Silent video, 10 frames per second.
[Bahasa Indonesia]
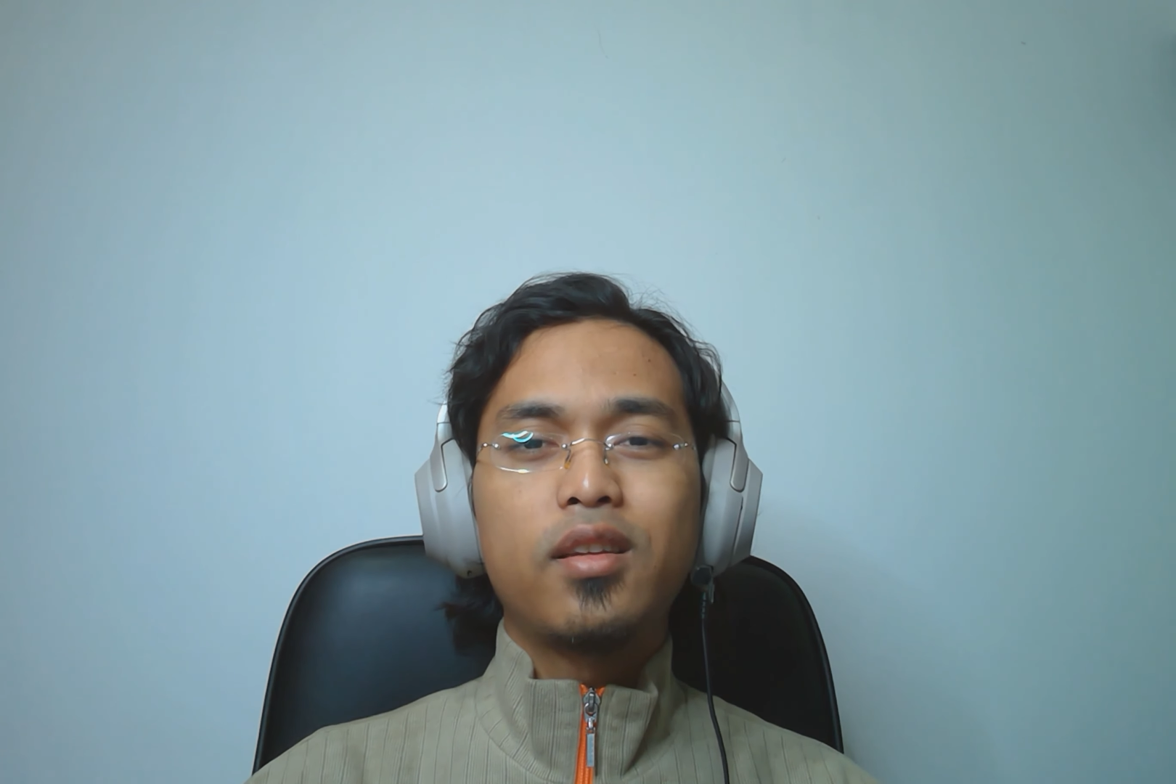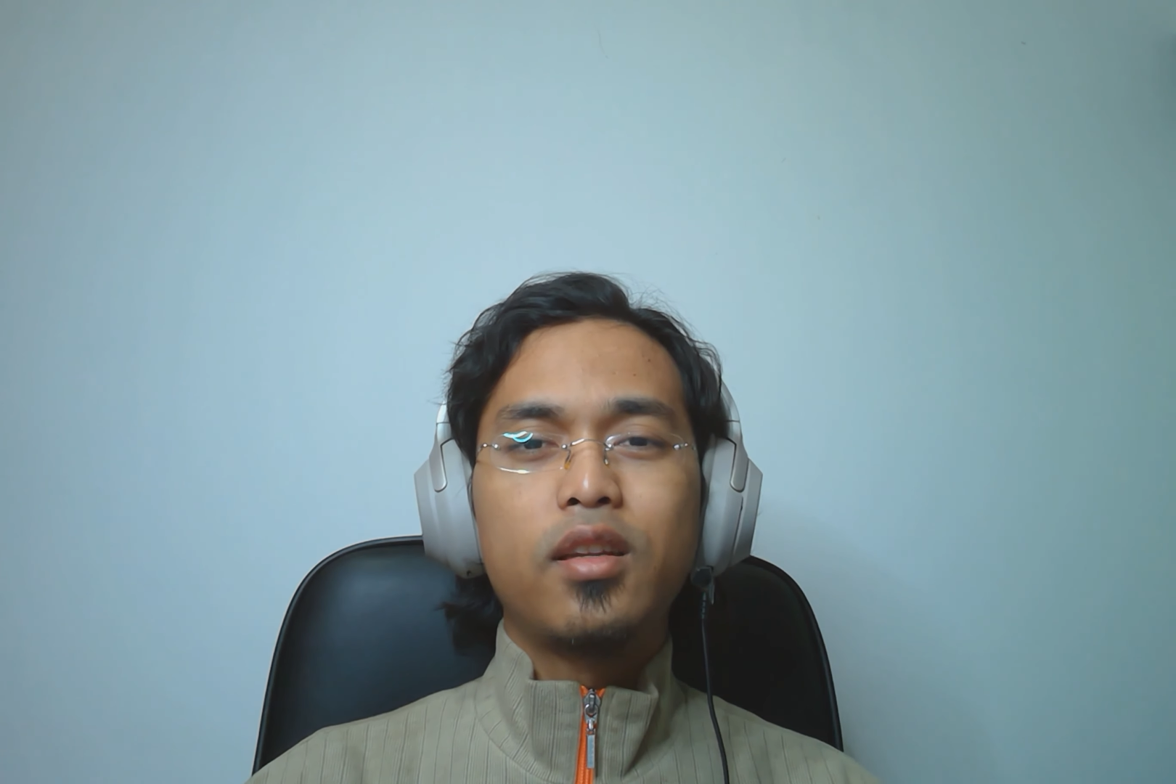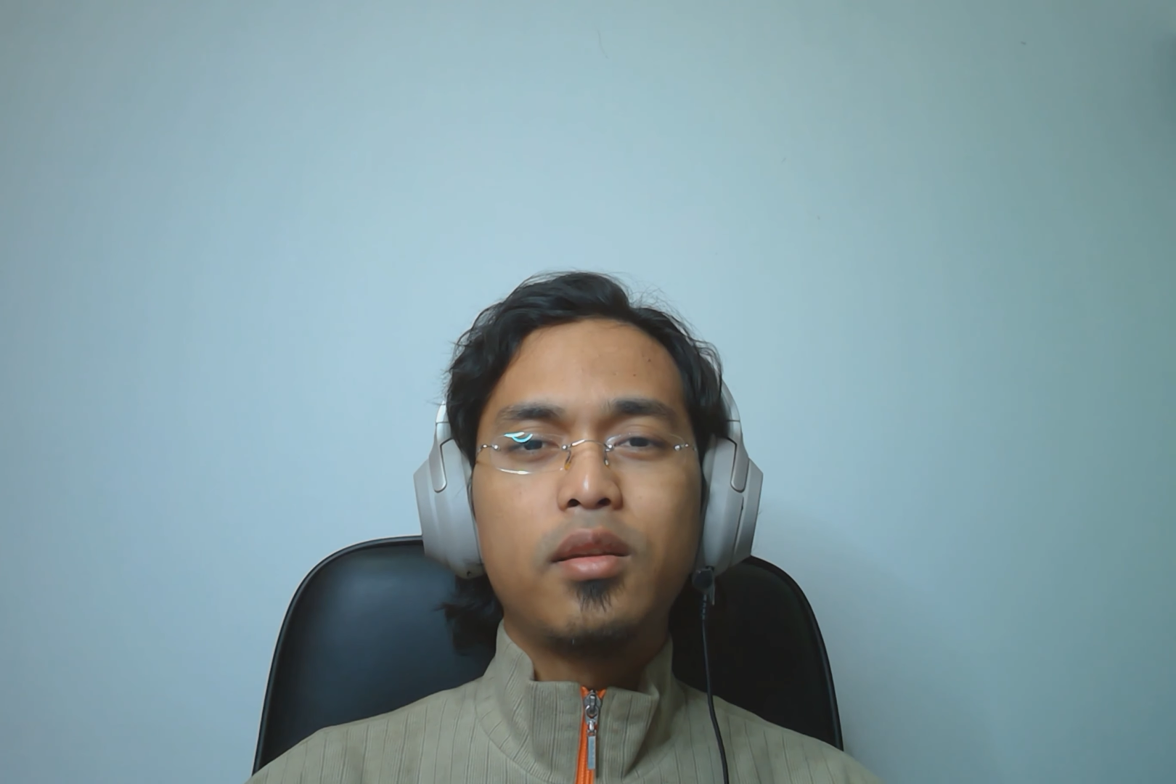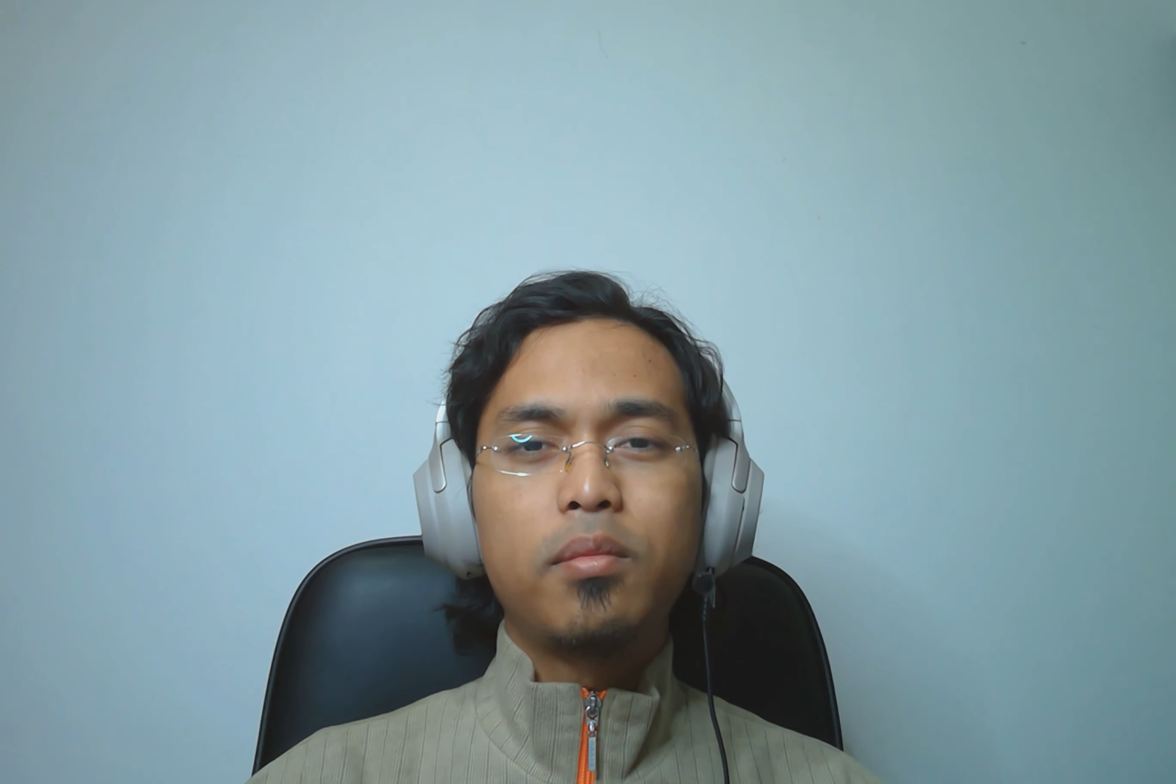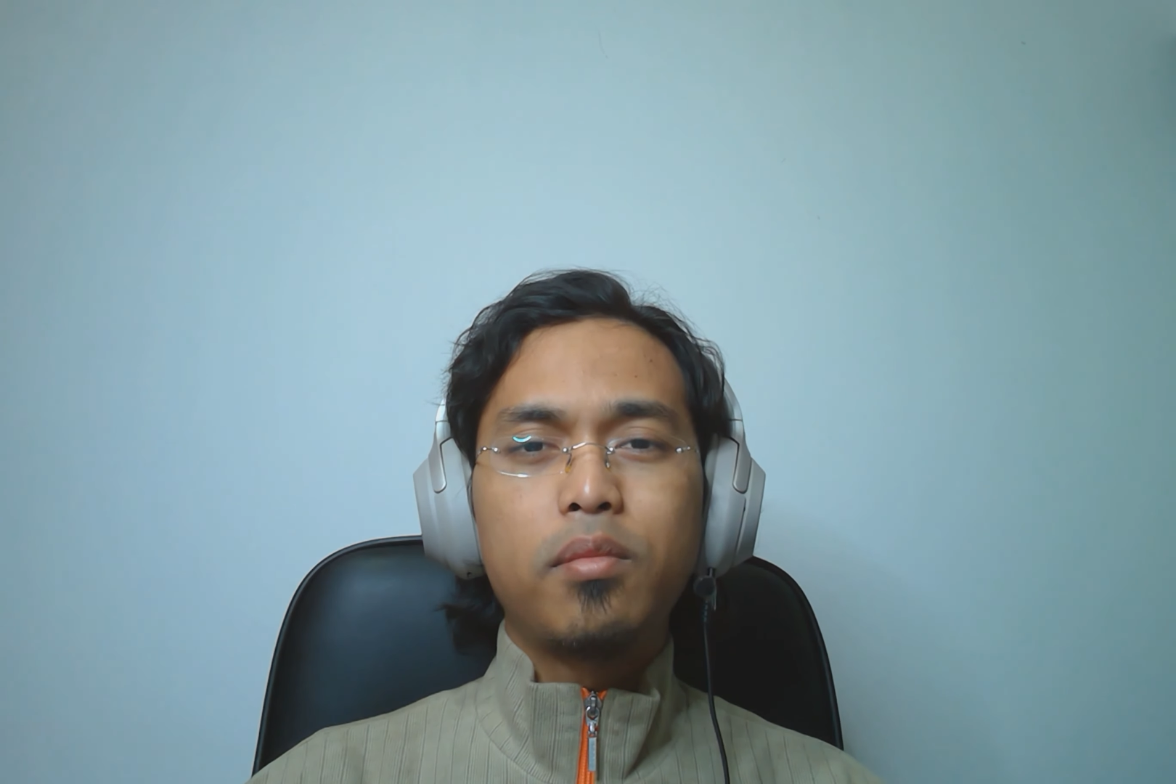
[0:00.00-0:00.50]
ya
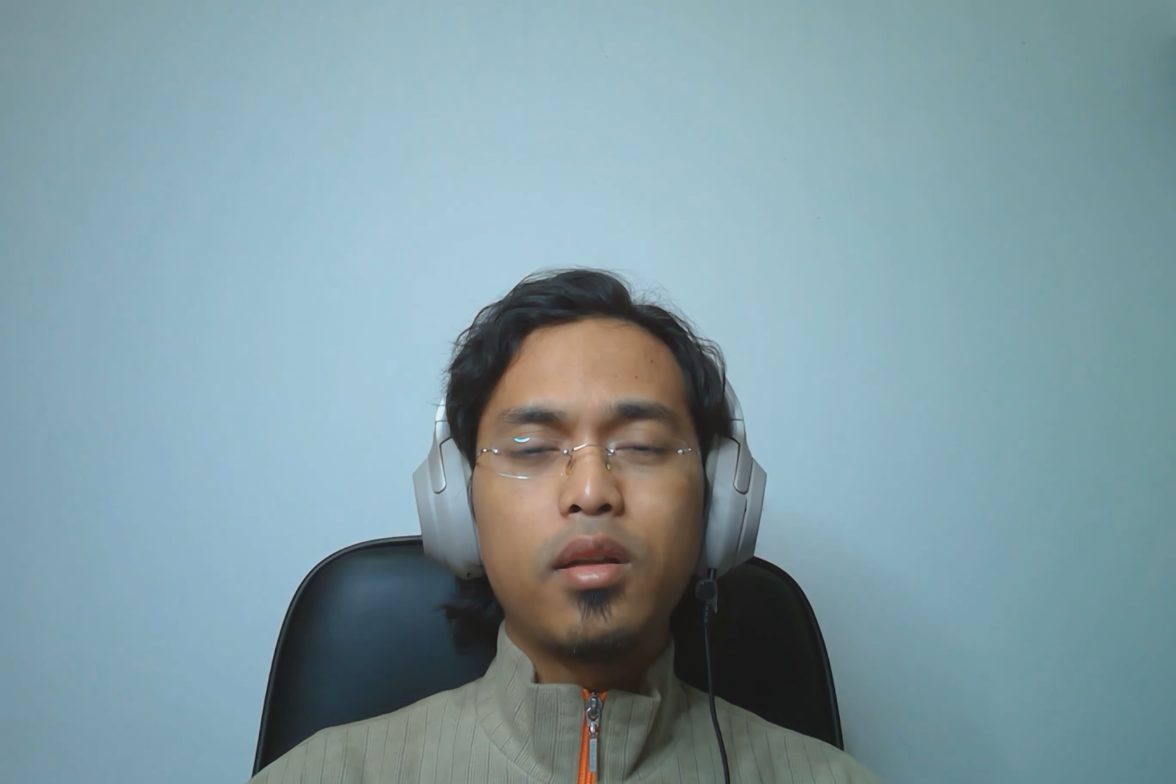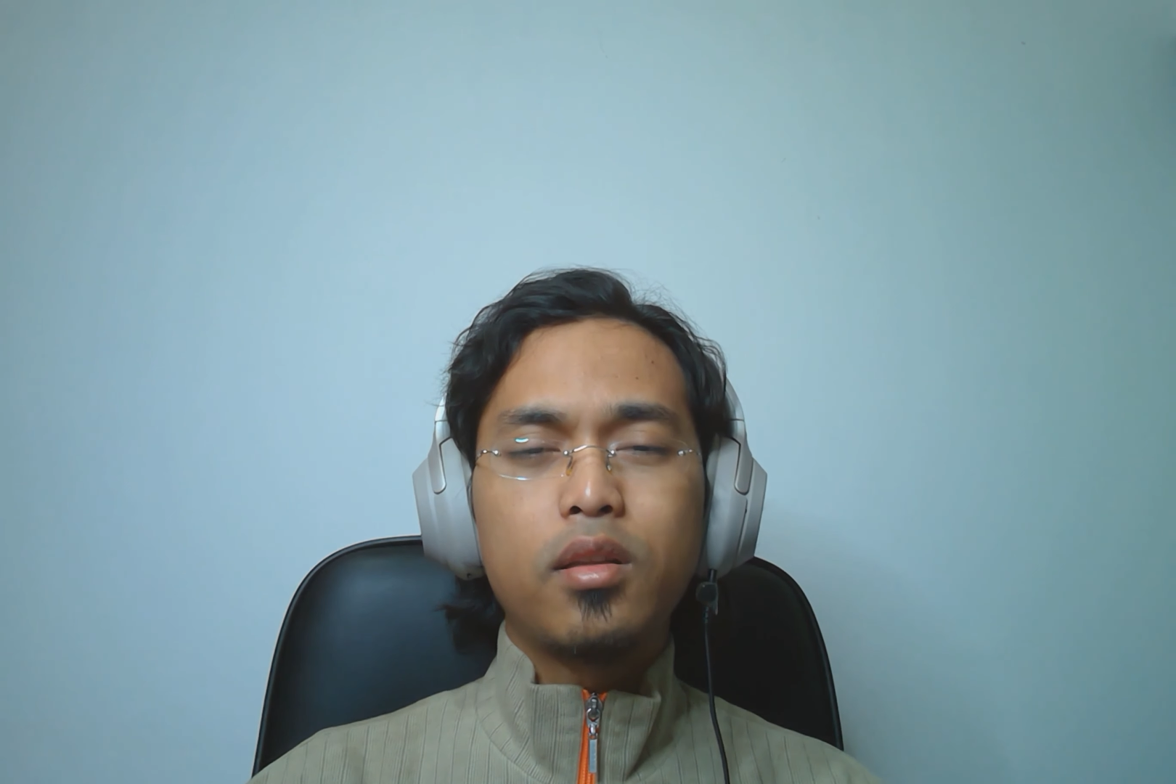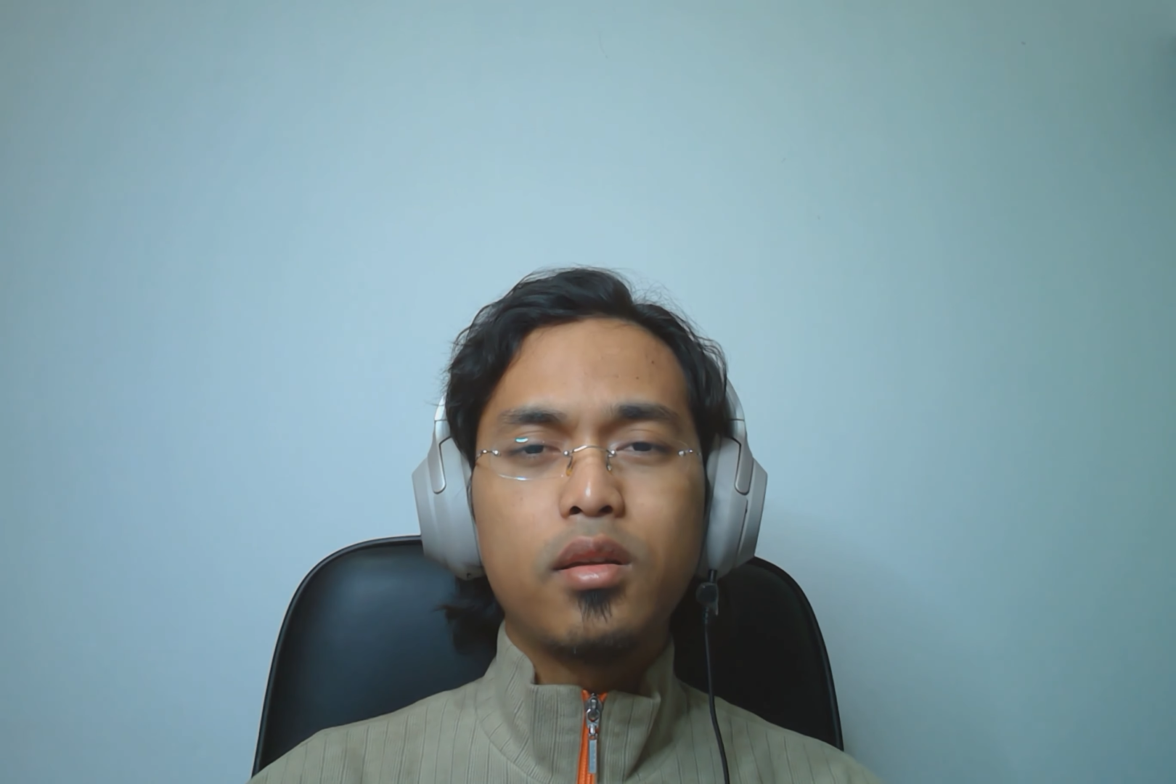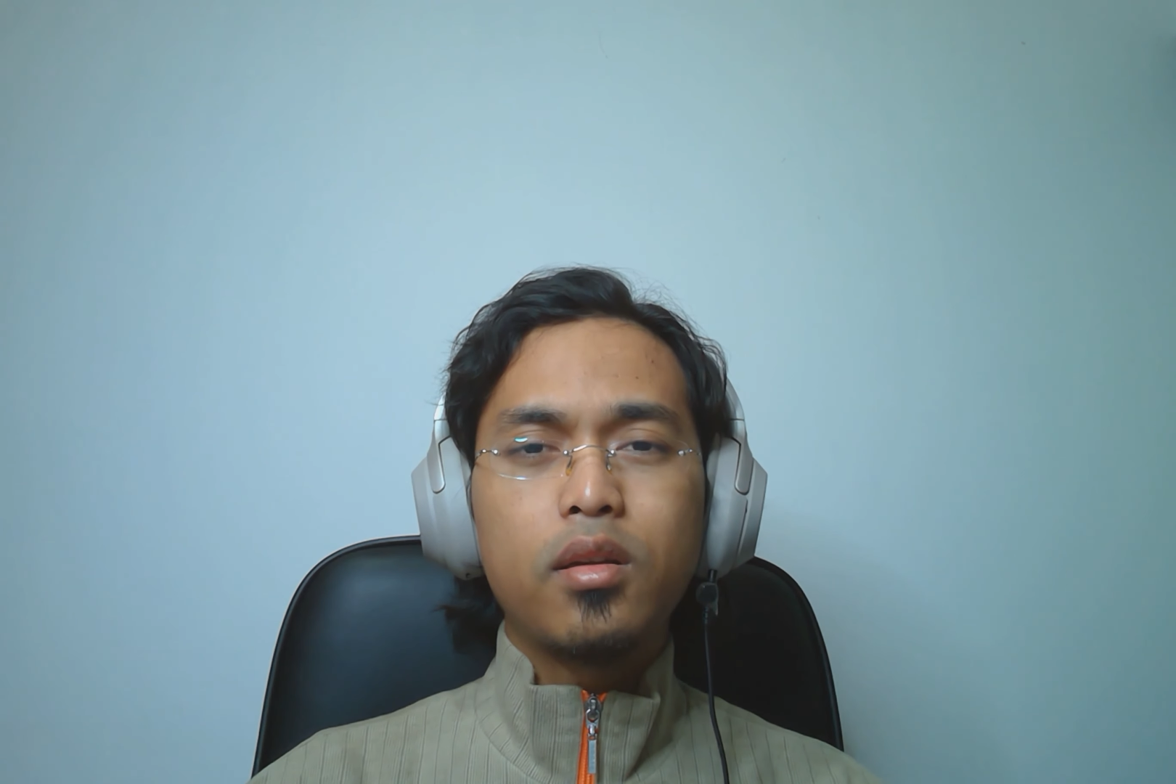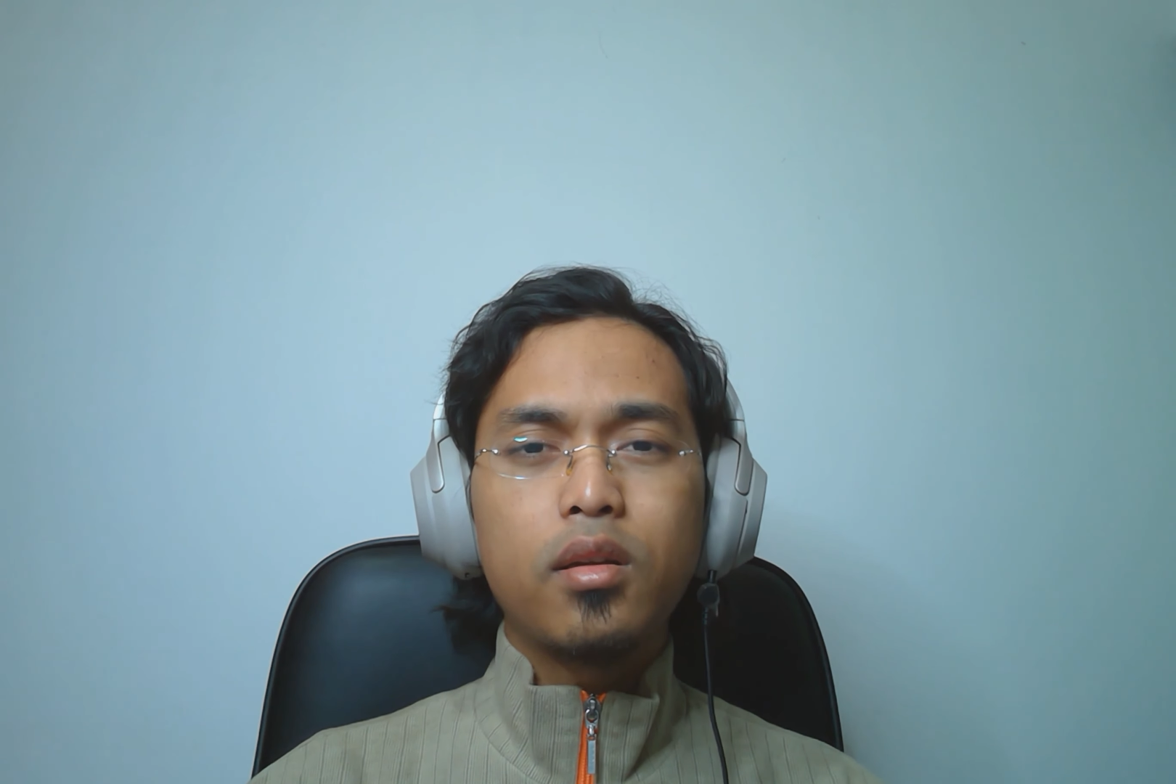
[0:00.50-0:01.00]
ini berarti